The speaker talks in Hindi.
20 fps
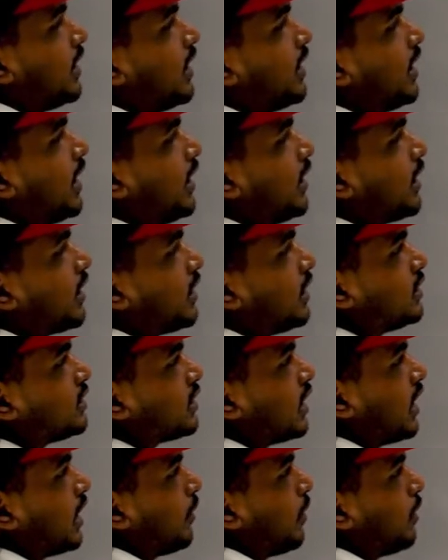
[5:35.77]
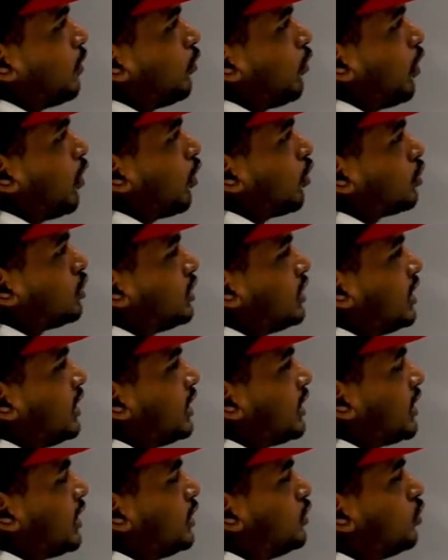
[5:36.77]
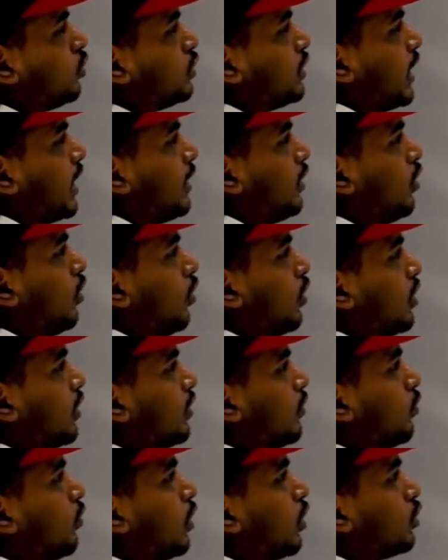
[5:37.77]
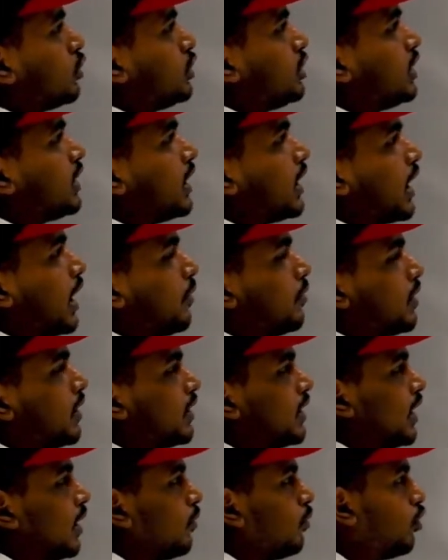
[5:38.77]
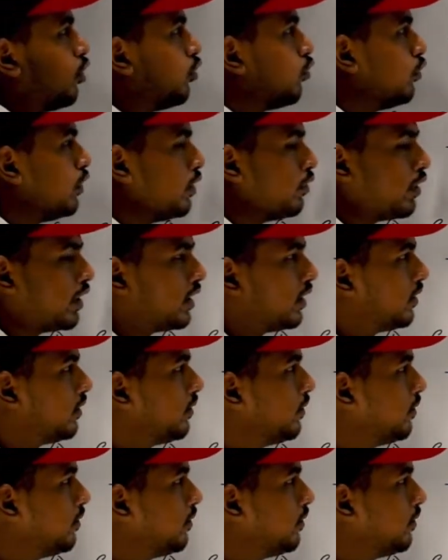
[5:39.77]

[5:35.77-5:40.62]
एरिया डिक्रीज करने के बाद वेलोसिटी इंक्रीज हो जा रही है और इस वेलोसिटी का नाम देते हैं हम लोग वी वन